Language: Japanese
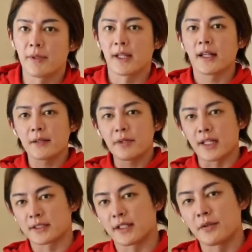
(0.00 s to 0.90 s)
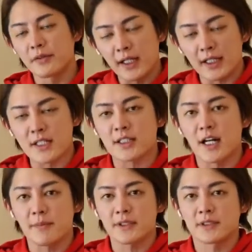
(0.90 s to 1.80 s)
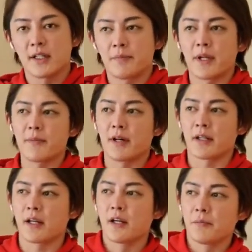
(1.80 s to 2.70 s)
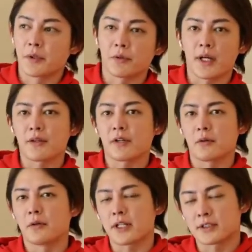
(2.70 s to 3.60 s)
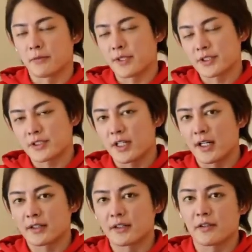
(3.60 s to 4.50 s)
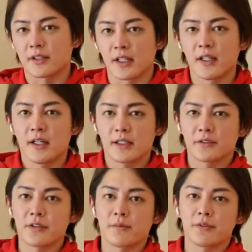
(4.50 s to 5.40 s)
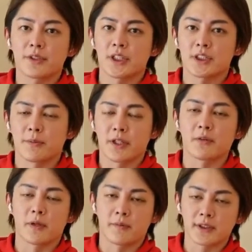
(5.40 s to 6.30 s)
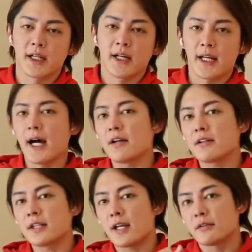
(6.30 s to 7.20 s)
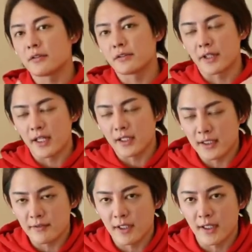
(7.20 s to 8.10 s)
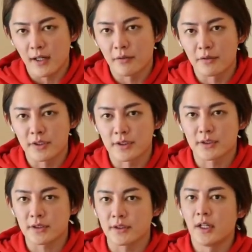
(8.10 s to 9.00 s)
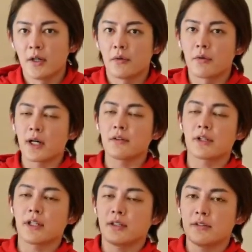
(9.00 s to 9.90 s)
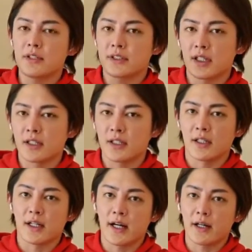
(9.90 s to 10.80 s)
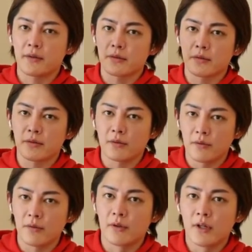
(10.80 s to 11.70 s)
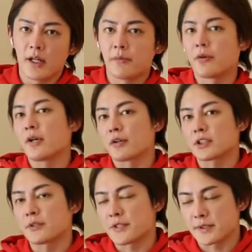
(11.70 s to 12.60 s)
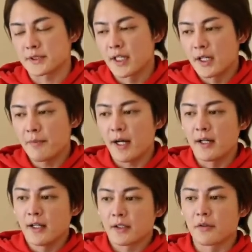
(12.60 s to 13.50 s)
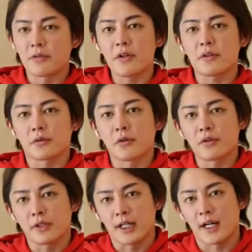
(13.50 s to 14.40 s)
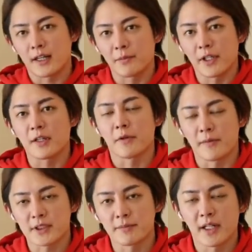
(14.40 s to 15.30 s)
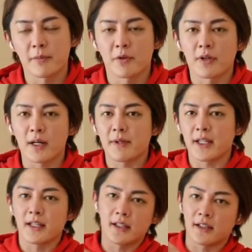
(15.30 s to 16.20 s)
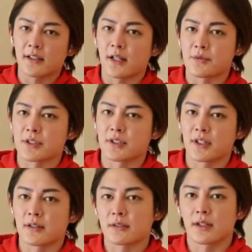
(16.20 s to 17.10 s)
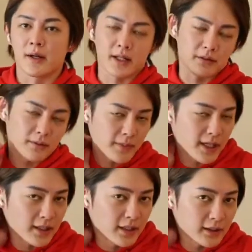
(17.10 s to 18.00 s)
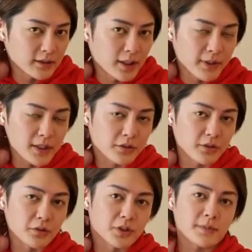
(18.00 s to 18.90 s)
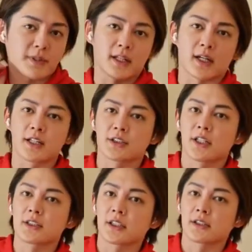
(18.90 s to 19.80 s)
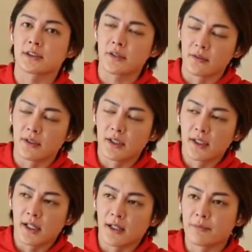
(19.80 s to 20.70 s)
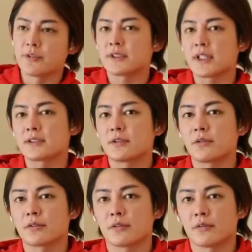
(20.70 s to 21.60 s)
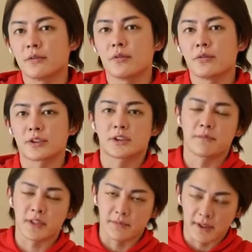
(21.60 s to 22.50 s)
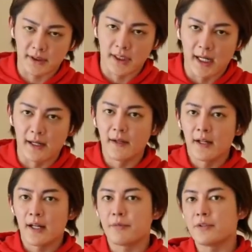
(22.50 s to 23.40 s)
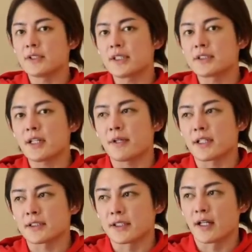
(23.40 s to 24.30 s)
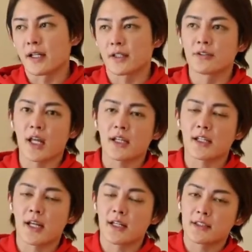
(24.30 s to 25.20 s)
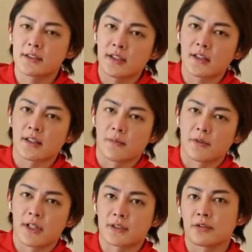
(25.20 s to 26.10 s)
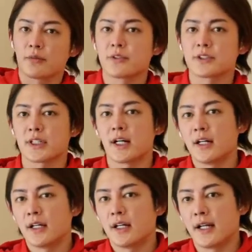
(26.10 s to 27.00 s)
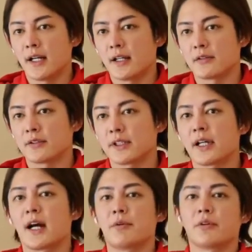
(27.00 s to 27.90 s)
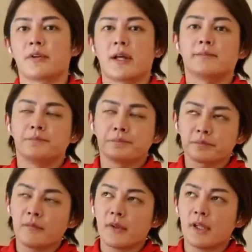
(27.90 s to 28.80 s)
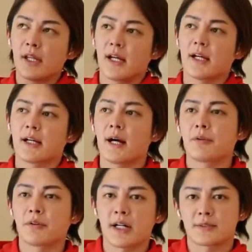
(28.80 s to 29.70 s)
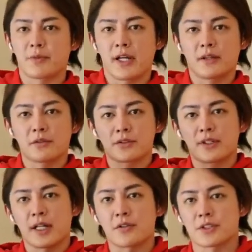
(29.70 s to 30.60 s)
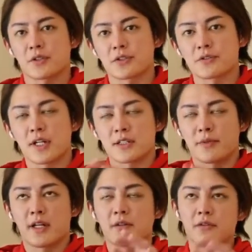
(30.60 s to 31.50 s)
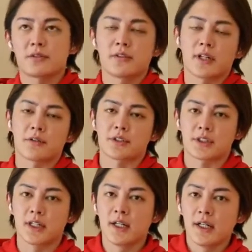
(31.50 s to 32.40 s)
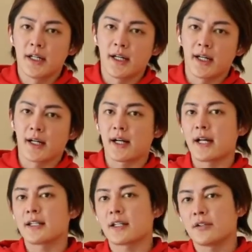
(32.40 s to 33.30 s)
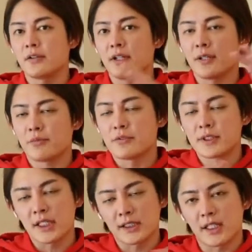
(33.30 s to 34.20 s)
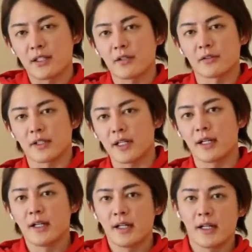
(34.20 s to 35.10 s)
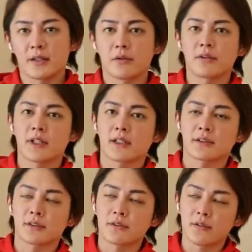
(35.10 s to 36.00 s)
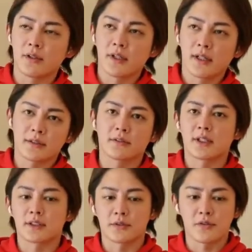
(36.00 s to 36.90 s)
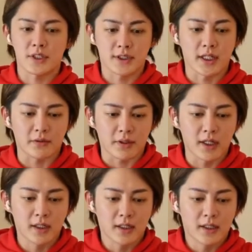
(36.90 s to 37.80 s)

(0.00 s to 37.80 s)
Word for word: まあ、何でもいいです。いろんな形があります。まあ、今はね、まあ、時計とかロレックスもめちゃくちゃ上がってるんで、そういうふうに分散してもいいと思います。えー、ある程度の現金は確保しつつ、他の金融資産に変えることを、えー、僕はお勧めします。まあ、極論言うとドルに変えてもいいと思います。まあ、でもここからまた円高になるかもしれないんです。あの、まあ、それもね、ちょっと投資みたいな感じになっちゃうんですけど、あの分散することをお勧めします。はい。え分散すればですね、急激に円安になっても、えその分じゃえっ、ー、とね、株のね、えー、株の価値も変動するだろうし、土地の価値も変動するだろうし、えー、外的要因に分散できるので、えトータルするとそんなに損はしないとか、